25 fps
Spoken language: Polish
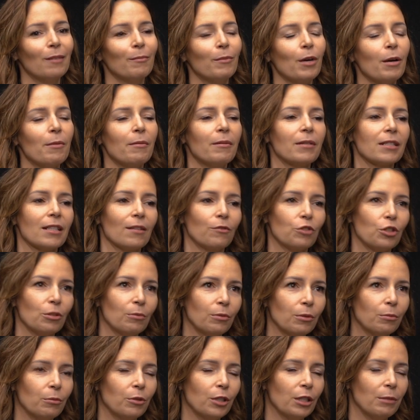Moja mama zawsze
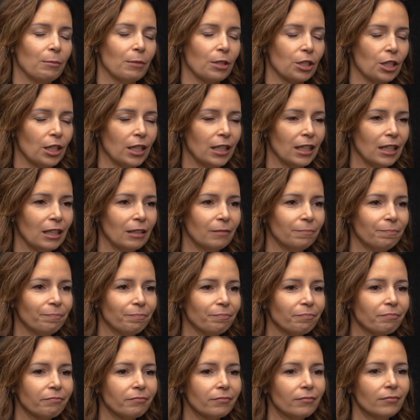to było jej marzenie.
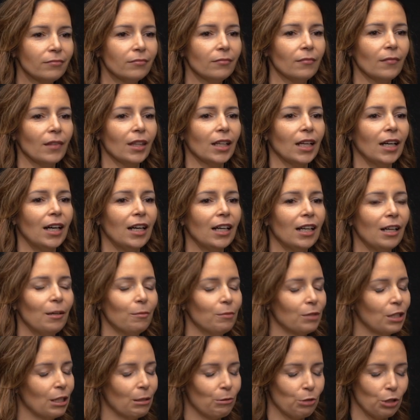Ale ja
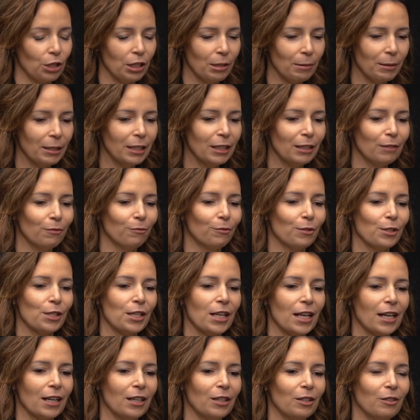powiedziałam, że nie będę tą
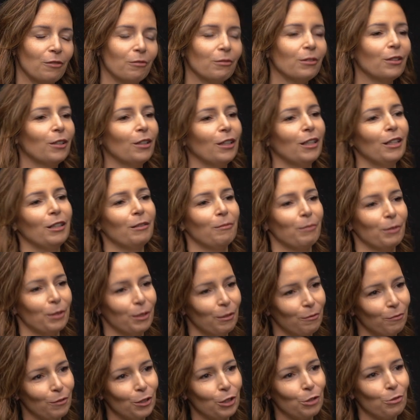fryzjerką, no ale
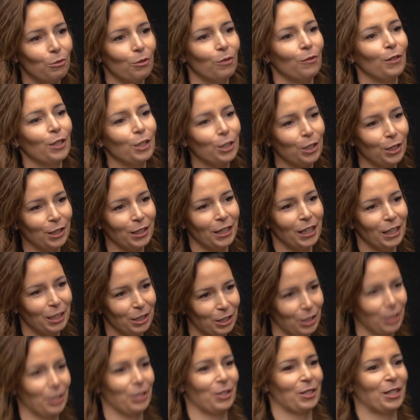potem wyszło właśnie tak,
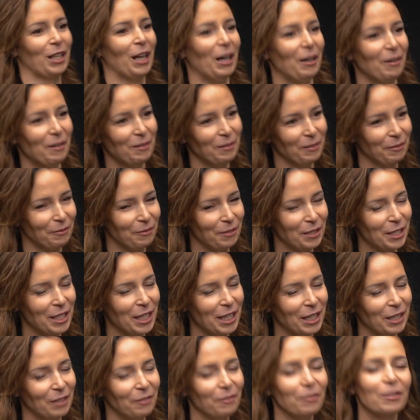że zostałam tą
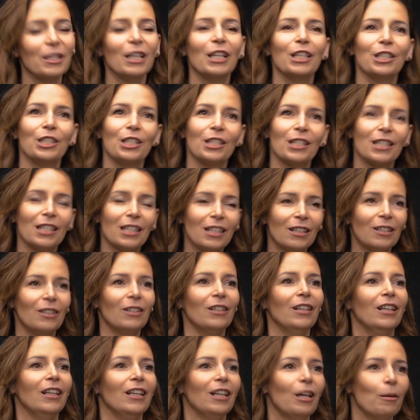fryzjerką i wcale się z tego
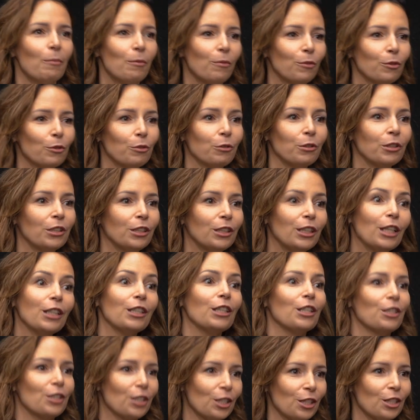powodu nie
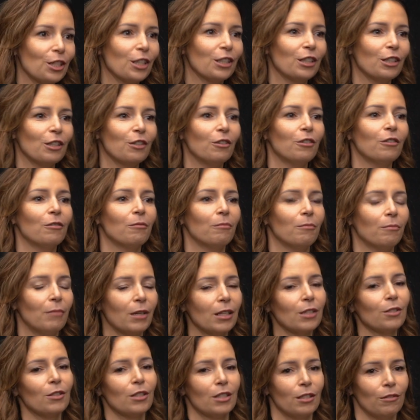nie cieszę, tylko
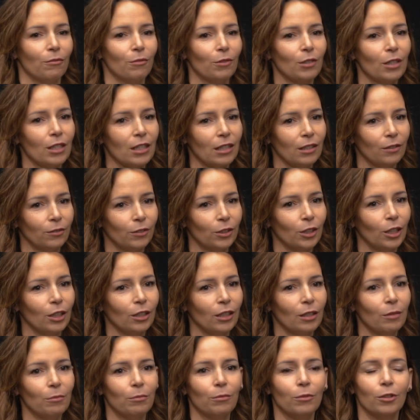bardzo jestem w ogóle
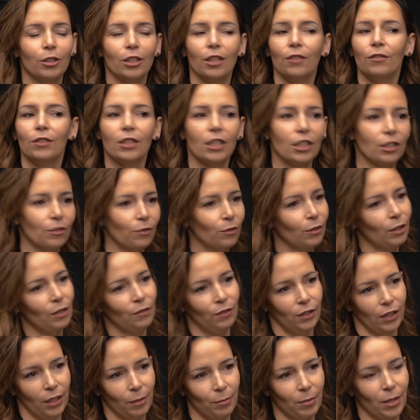zadowolona, bo nie widzę się w ogóle w
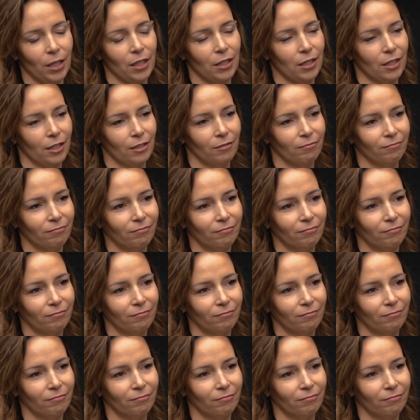innej pracy.